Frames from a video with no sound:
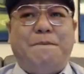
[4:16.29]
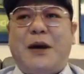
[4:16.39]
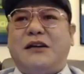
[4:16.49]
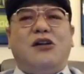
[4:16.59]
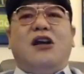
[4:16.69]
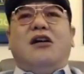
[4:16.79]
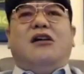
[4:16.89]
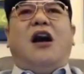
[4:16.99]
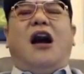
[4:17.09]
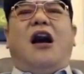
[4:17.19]
Pag
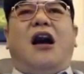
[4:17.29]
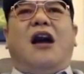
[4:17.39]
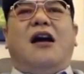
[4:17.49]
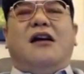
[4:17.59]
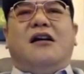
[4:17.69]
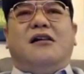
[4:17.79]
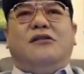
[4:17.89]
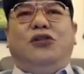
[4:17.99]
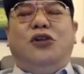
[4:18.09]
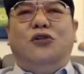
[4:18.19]
uh,
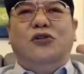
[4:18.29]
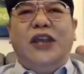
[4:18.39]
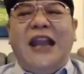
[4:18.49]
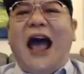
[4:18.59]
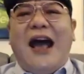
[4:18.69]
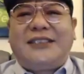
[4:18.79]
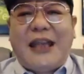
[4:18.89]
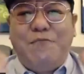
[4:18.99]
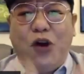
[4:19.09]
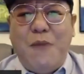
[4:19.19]
you
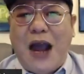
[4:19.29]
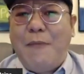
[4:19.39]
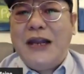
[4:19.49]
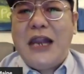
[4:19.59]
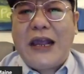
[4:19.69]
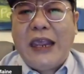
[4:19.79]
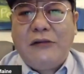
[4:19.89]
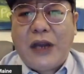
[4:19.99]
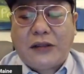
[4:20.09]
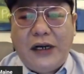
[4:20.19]
inaasam mo mga malalaking
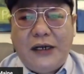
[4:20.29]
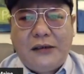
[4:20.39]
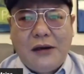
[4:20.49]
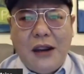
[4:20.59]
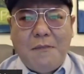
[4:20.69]
return,